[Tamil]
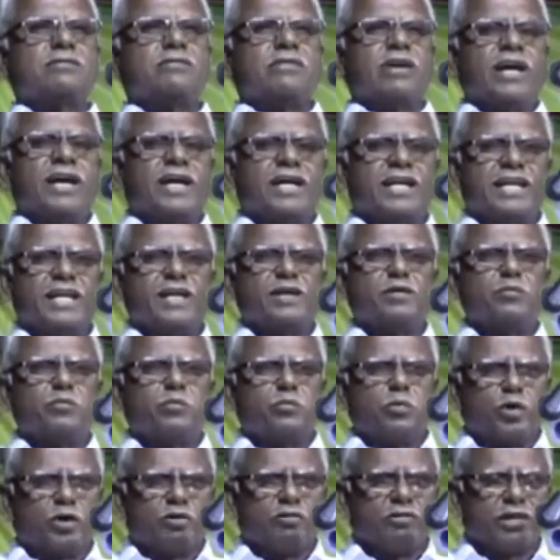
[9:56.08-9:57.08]
வேட்டியும்
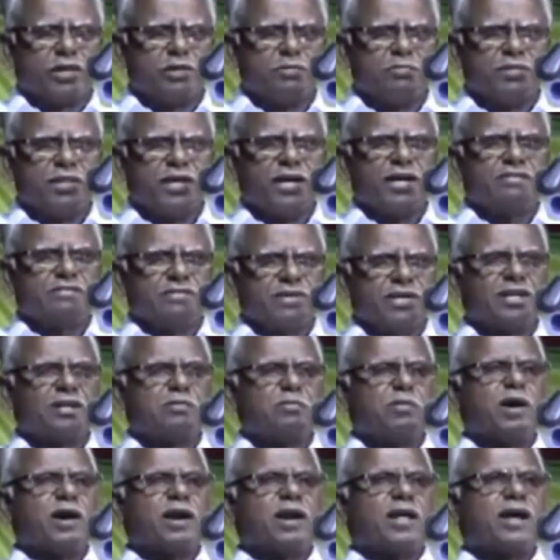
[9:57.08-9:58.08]
புடவையும் தான்
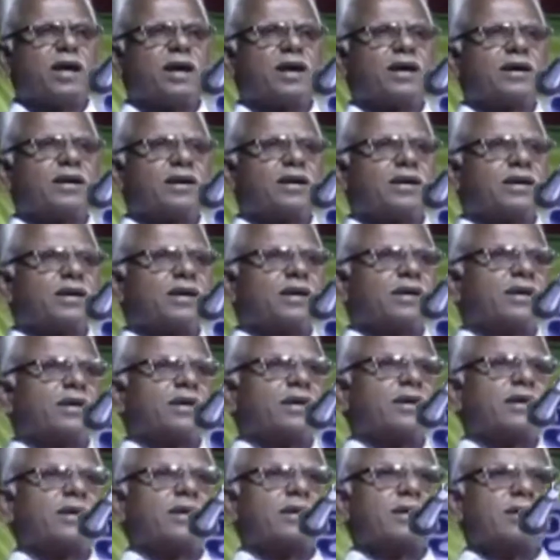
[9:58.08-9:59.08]
வேறுபாடா
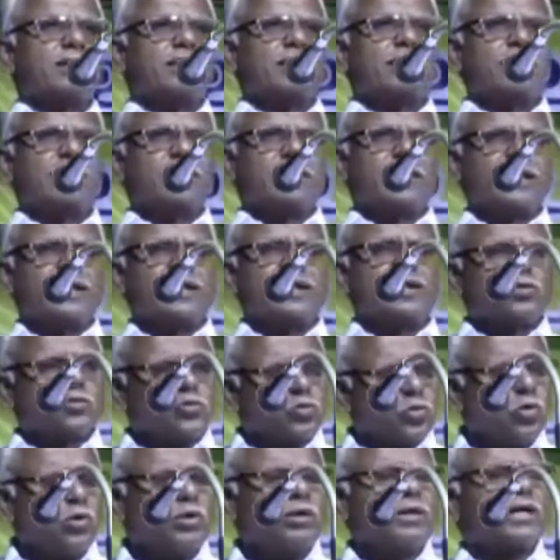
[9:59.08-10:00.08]
என்று
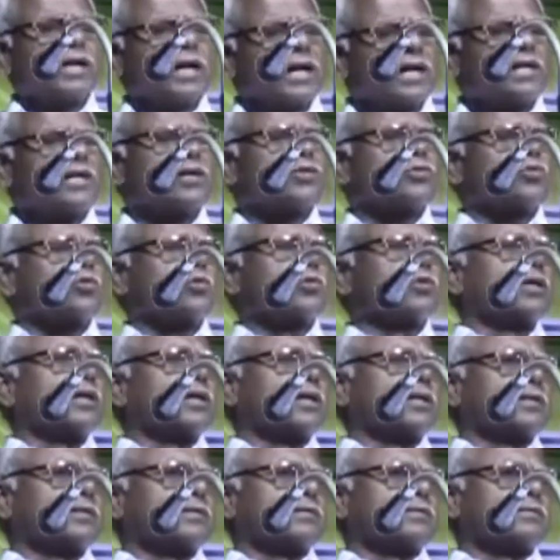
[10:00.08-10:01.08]
தோன் கேட்க
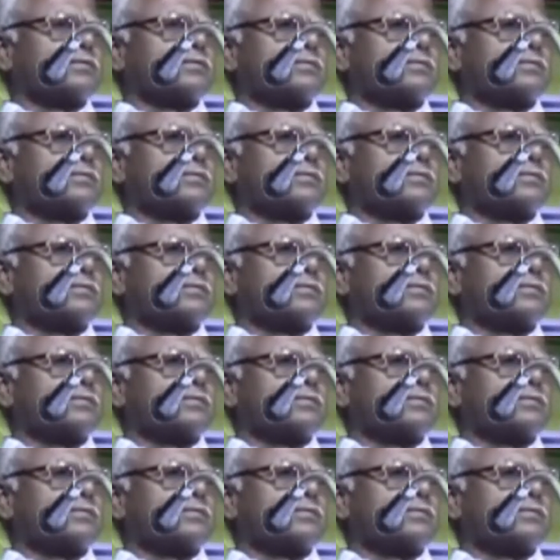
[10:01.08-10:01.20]
தோன்றுகிறது